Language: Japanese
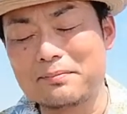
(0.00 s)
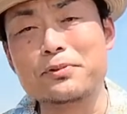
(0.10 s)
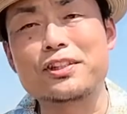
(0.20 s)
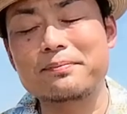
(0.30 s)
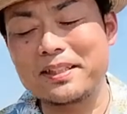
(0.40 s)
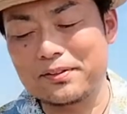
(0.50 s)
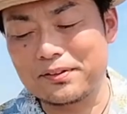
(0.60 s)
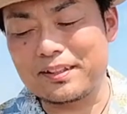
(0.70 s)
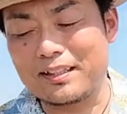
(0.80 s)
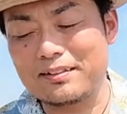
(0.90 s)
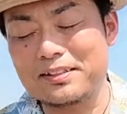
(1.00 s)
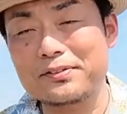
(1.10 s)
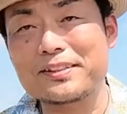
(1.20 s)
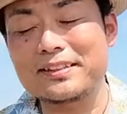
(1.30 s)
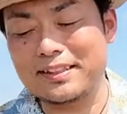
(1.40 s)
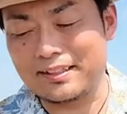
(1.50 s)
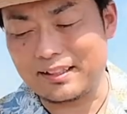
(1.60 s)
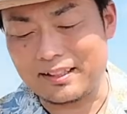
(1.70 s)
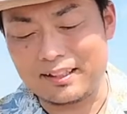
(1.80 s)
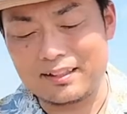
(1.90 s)
娘の担任の先生か
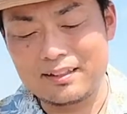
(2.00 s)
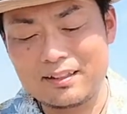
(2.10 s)
ら、